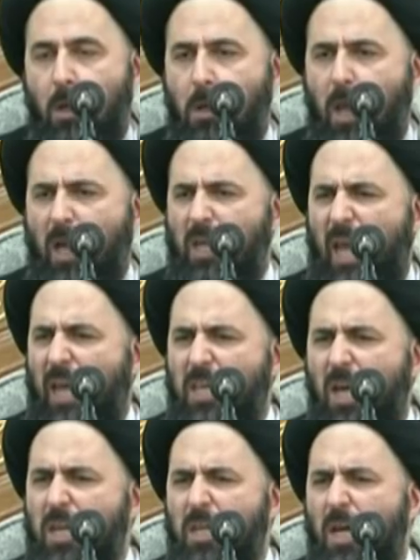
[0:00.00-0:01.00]
لكن
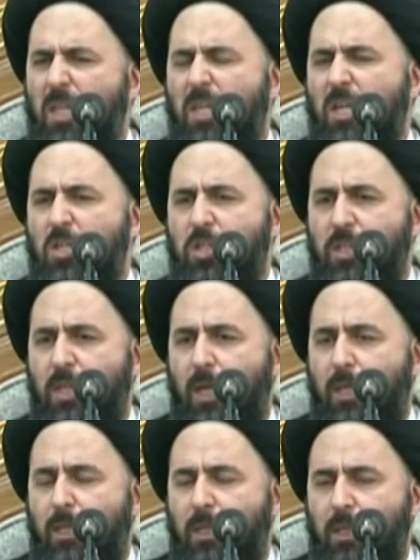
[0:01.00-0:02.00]
أحيان نادرة
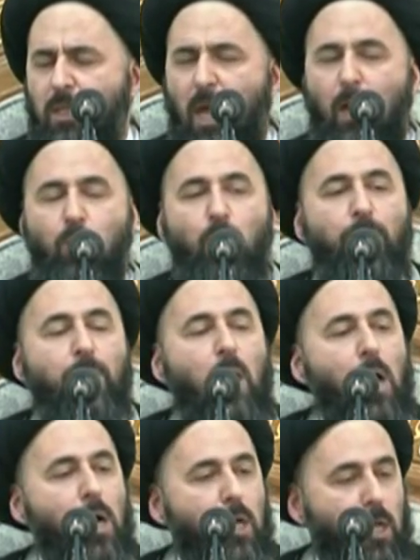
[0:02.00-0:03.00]
جدا يحدث
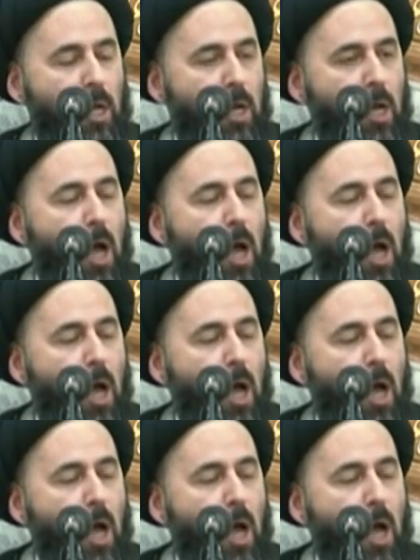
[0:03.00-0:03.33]
طارئ